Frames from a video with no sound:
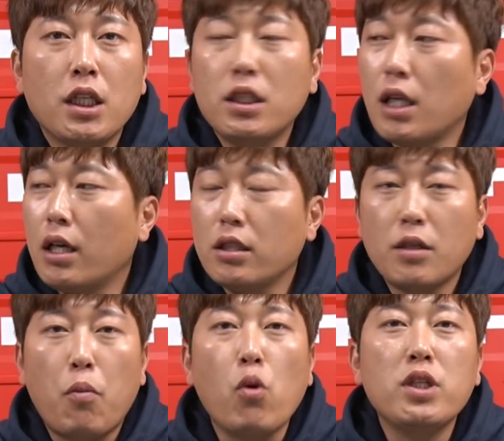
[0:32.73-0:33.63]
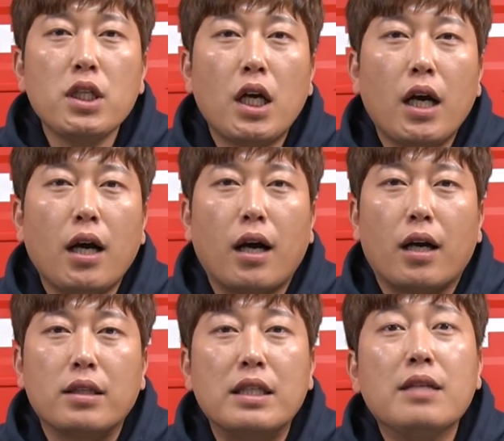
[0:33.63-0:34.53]
일단은 이제
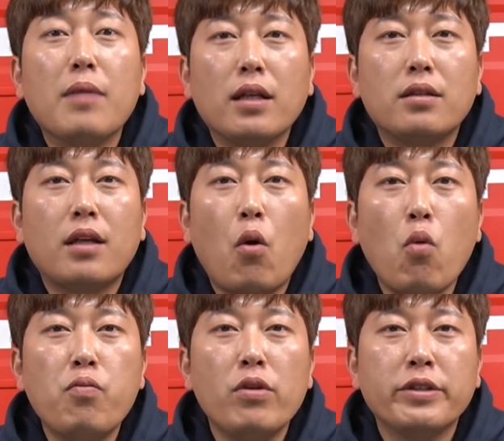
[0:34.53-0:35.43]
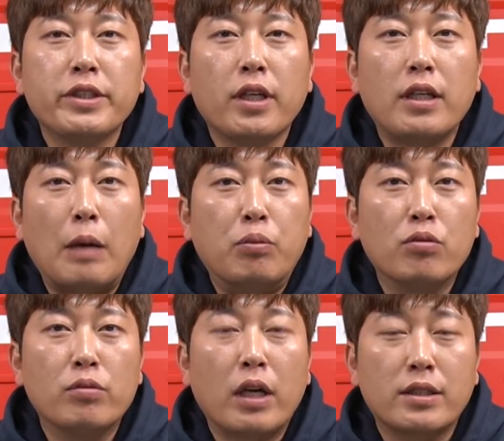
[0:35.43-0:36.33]
보쉬가 이마트나 홈플러스에
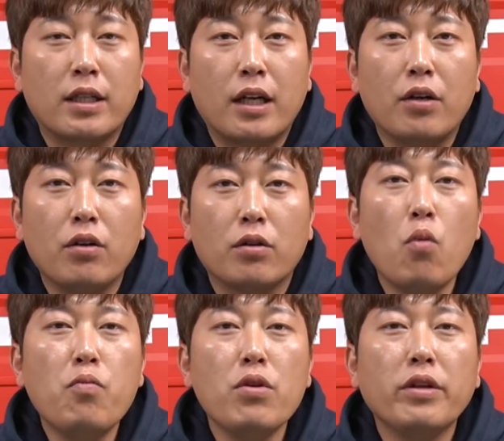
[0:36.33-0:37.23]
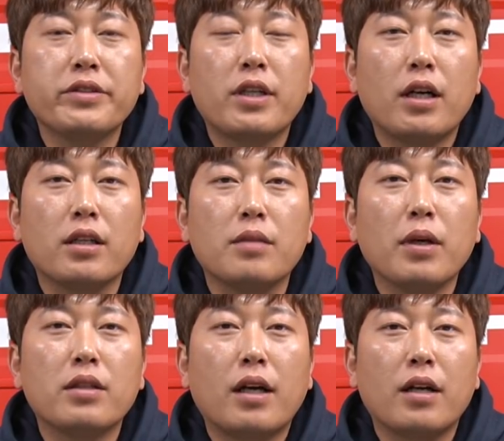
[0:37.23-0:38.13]
납품을 하잖아요. 홈플러스랑
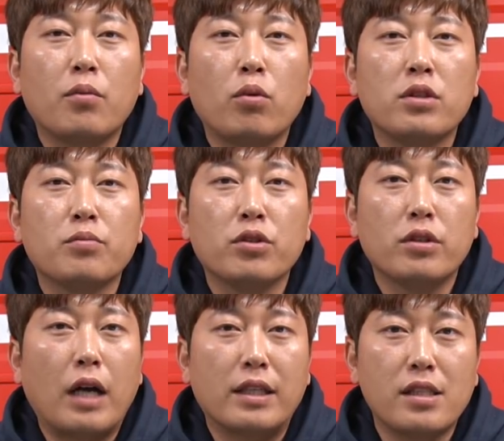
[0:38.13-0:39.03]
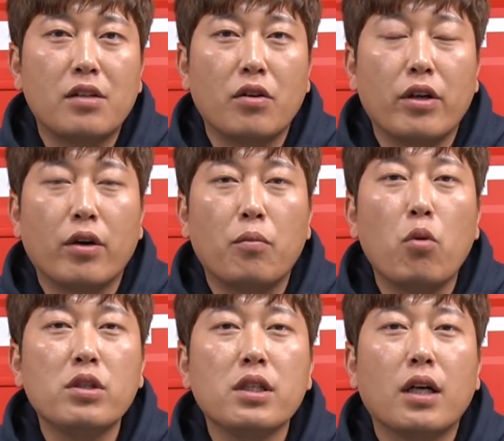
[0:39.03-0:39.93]
이마트 가보신 분들은 아실 거예요.
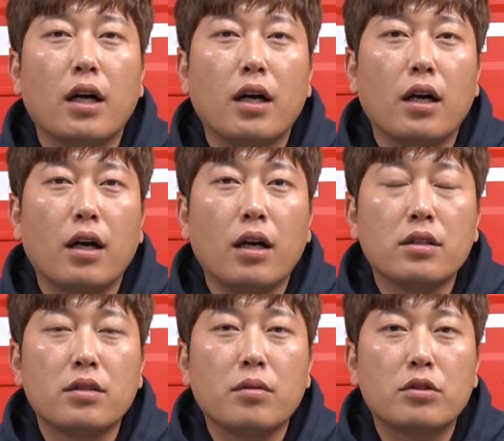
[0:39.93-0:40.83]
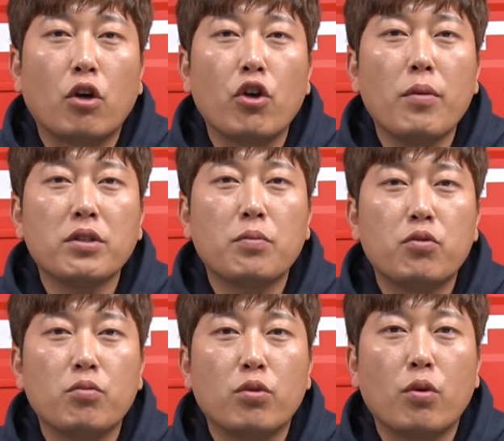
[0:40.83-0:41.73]
보쉬가 지금 저렴한
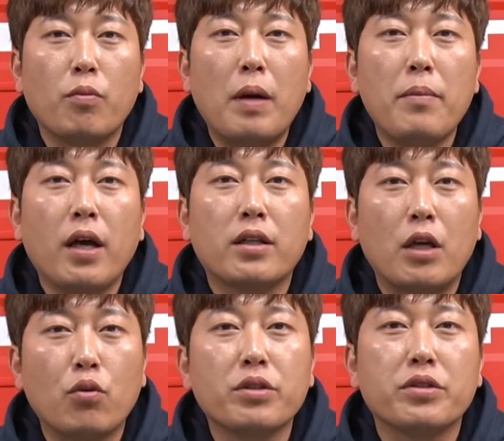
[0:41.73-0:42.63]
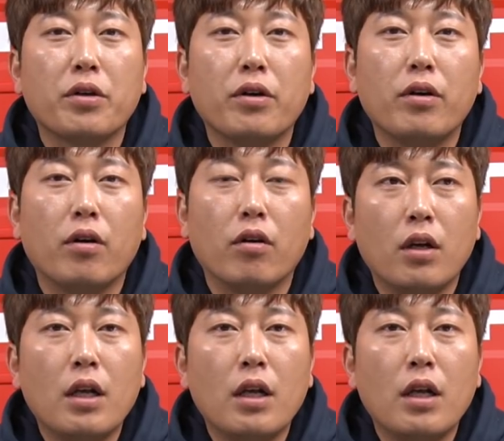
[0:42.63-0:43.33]
제품으로 판매가 되고 있어요.